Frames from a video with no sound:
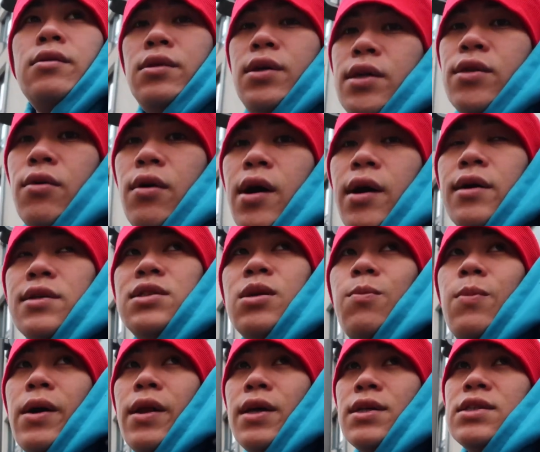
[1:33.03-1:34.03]
dito ngayon
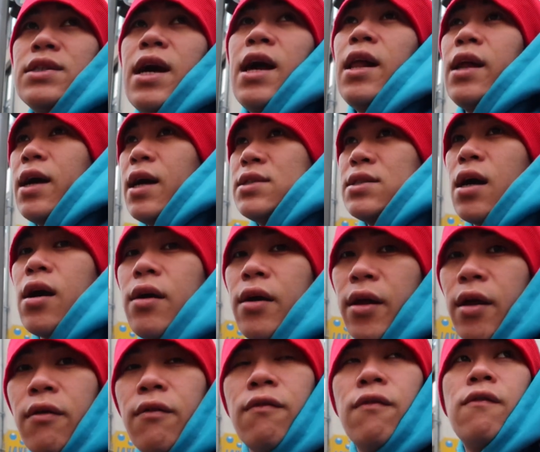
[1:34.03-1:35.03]
sa Paris dahil nga sa
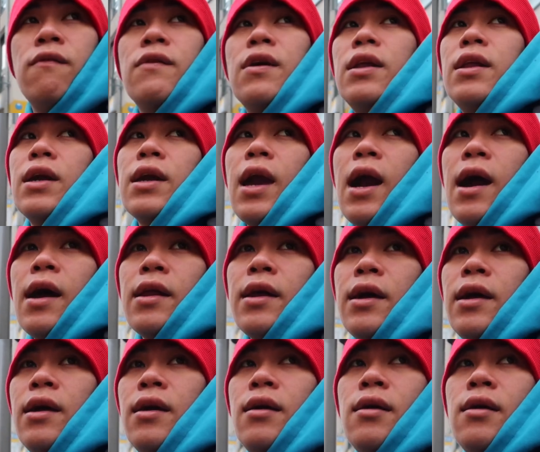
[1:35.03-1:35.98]
grieve na nangyari